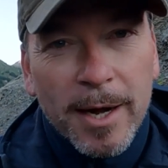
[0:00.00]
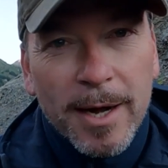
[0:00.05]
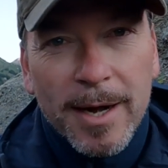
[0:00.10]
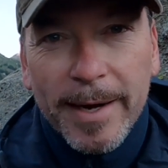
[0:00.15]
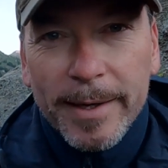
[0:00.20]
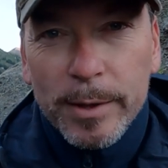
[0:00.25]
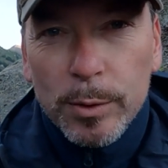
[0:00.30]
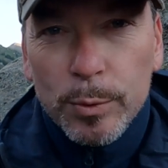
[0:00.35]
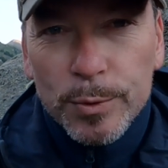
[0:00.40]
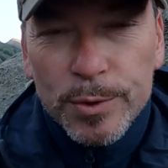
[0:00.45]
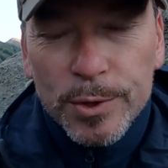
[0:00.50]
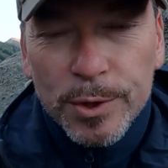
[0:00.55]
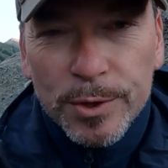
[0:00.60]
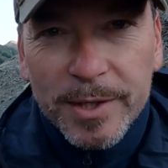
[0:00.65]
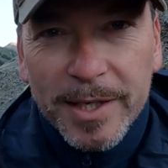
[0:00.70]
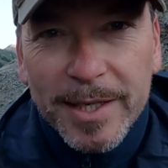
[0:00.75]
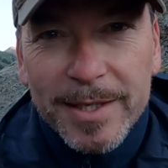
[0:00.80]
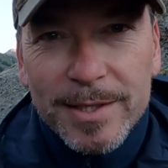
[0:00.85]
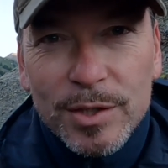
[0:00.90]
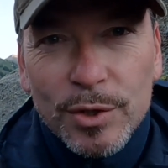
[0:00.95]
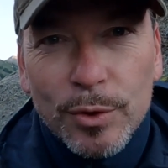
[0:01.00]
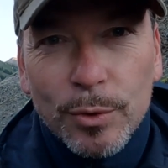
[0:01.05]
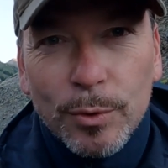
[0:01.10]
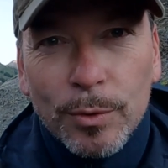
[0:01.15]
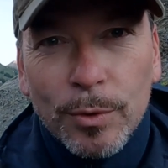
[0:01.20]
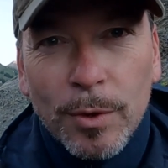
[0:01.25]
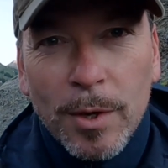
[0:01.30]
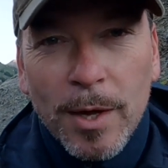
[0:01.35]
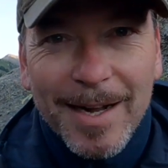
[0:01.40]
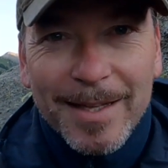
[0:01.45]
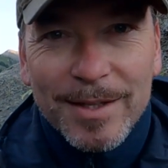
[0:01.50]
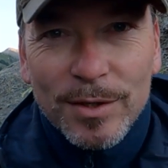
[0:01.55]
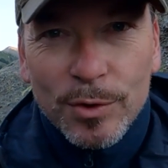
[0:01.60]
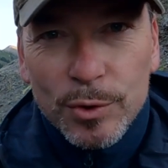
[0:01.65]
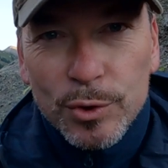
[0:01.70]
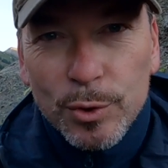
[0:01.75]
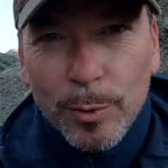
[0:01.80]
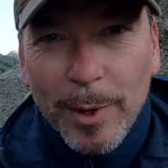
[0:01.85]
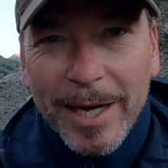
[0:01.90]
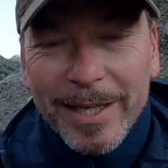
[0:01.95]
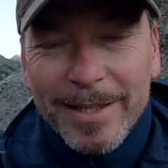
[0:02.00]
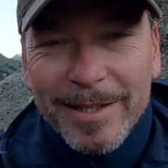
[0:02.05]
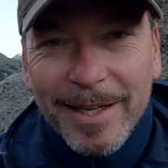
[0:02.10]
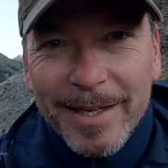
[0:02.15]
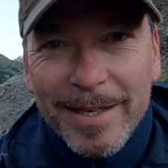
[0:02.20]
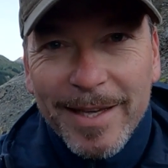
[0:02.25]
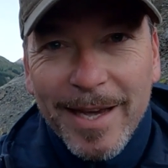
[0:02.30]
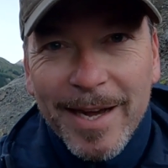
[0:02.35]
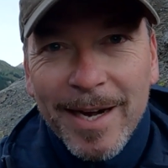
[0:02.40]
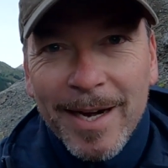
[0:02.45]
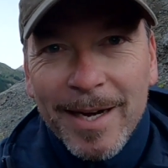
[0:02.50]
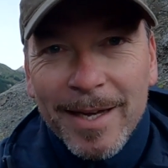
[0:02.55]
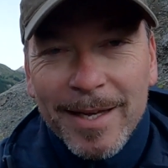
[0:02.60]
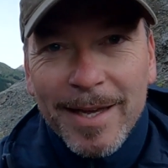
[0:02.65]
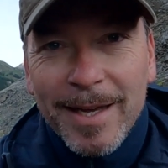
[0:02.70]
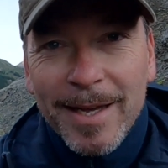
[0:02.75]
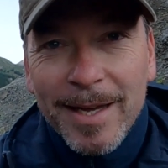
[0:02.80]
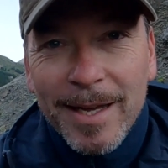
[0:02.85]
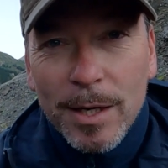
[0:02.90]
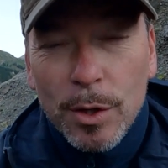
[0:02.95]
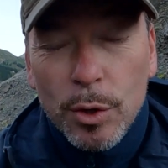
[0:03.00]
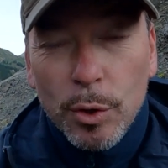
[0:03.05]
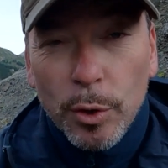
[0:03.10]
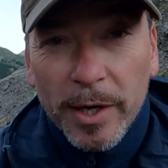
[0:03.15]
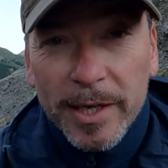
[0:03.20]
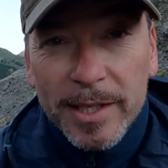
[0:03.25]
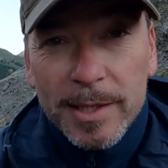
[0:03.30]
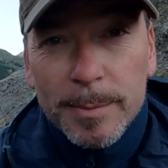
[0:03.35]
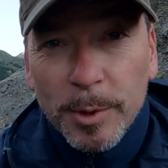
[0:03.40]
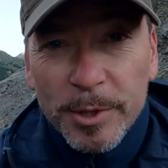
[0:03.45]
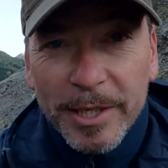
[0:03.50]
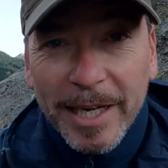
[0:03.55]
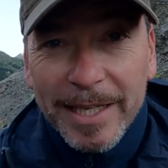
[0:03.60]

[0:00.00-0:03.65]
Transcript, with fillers: la concentration, la tension artérielle et le rythme